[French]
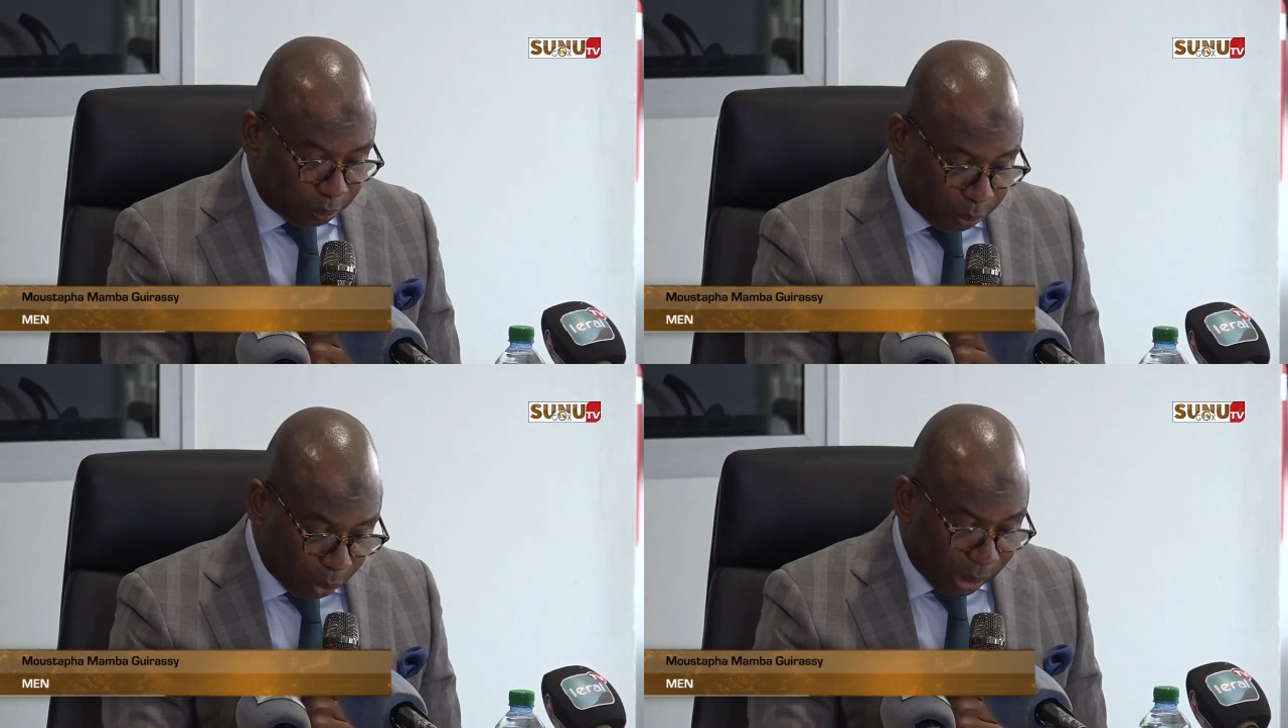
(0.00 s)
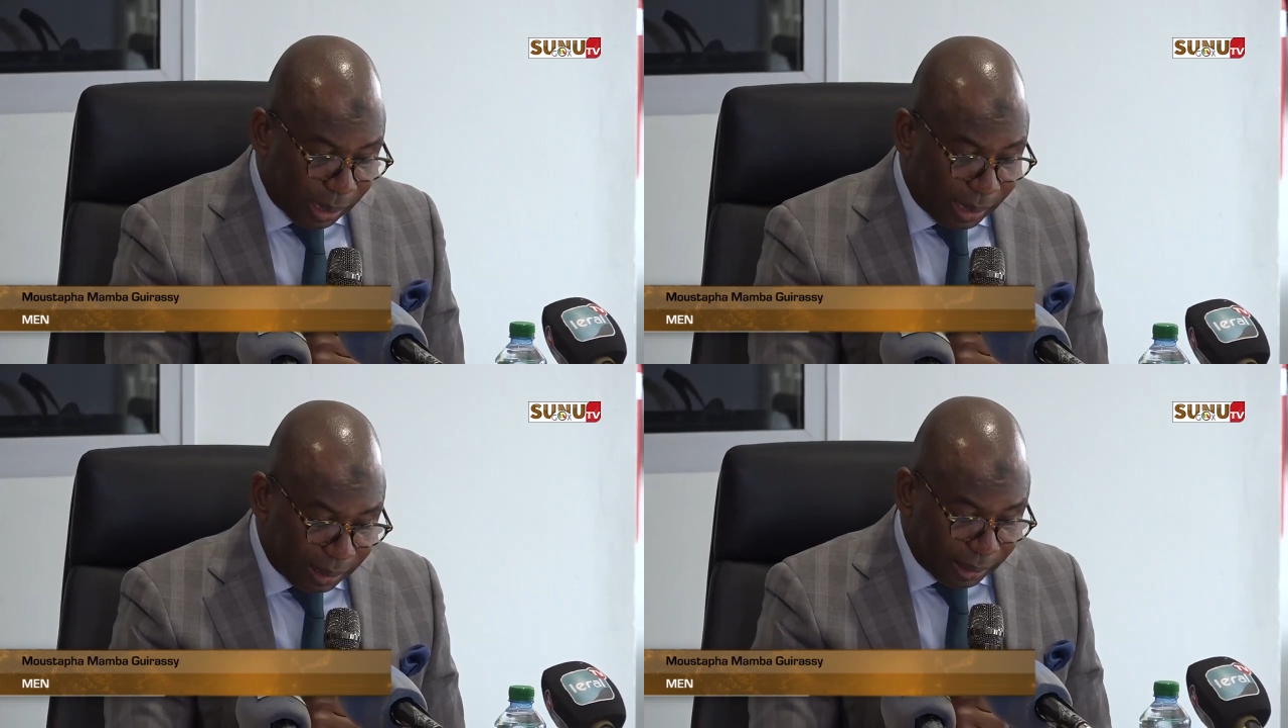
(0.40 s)
pourra
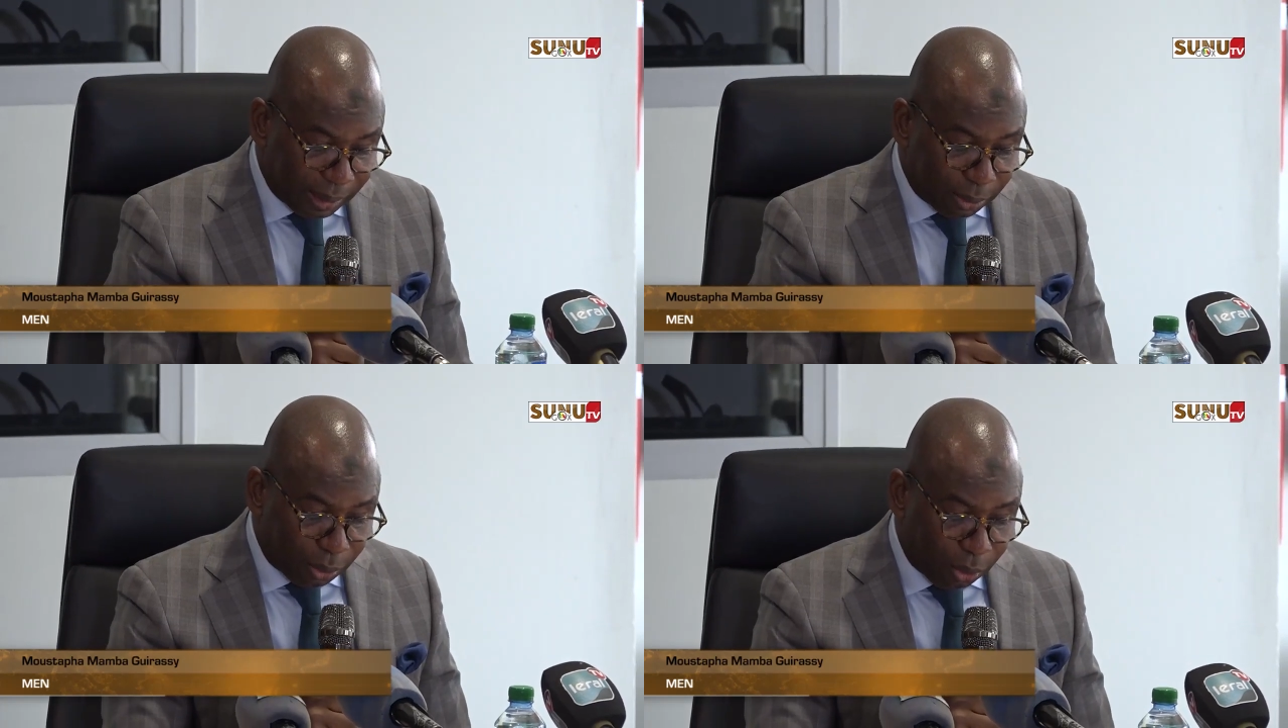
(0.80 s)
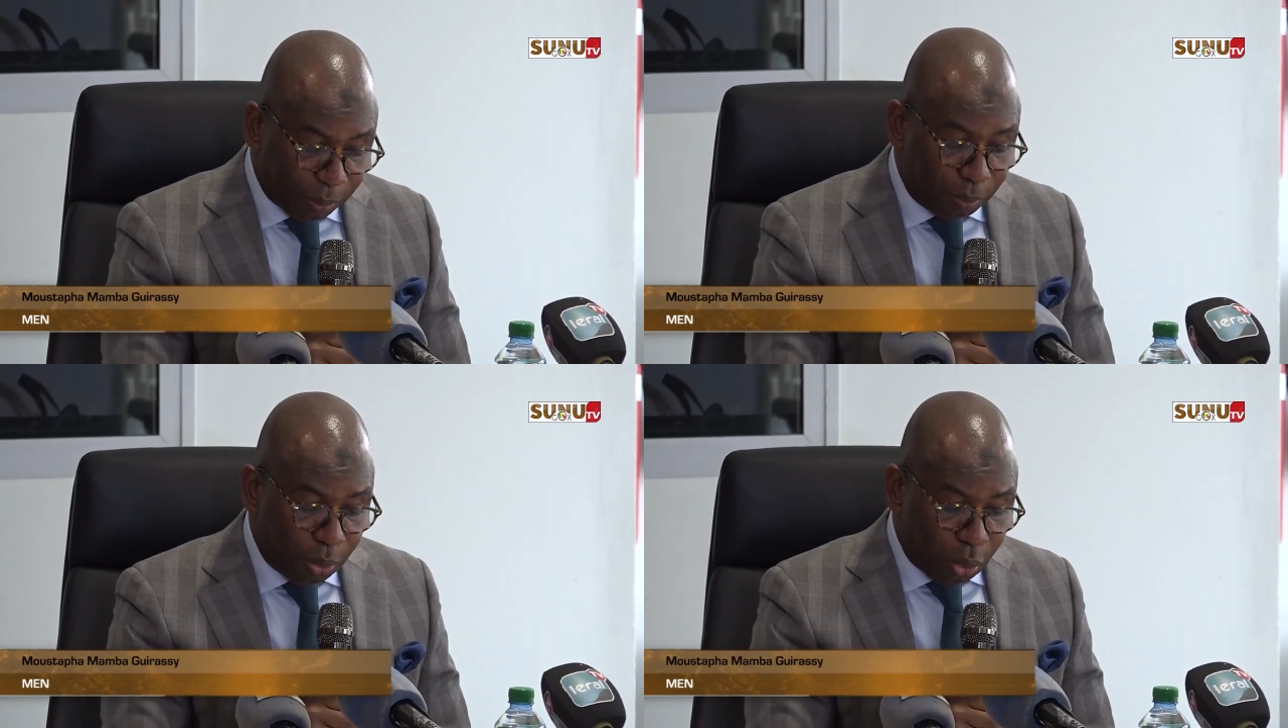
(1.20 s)
aller encore
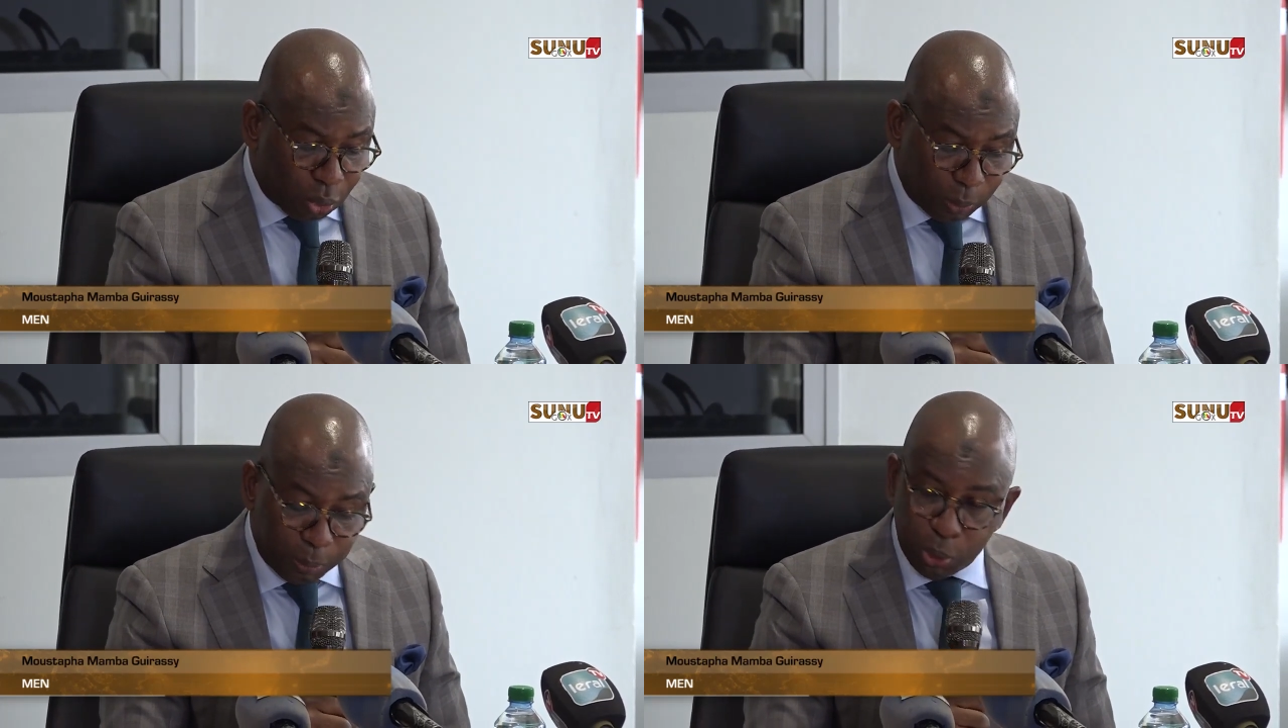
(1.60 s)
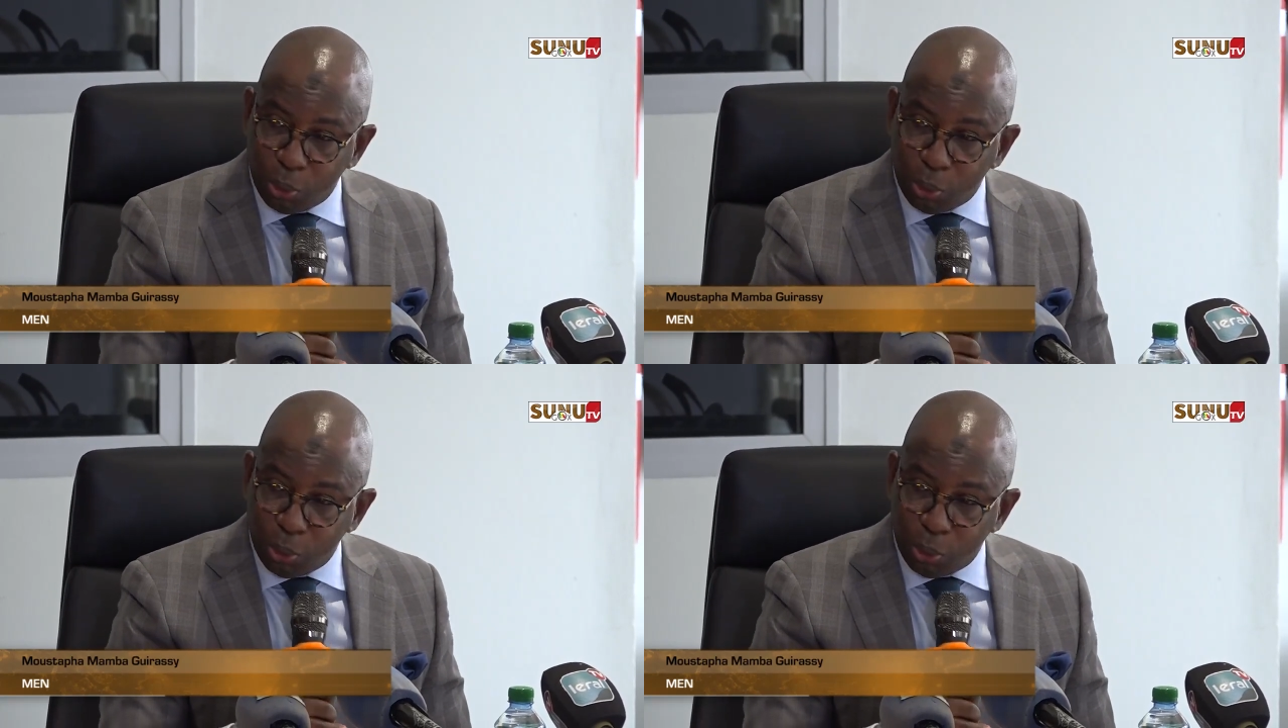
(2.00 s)
beaucoup plus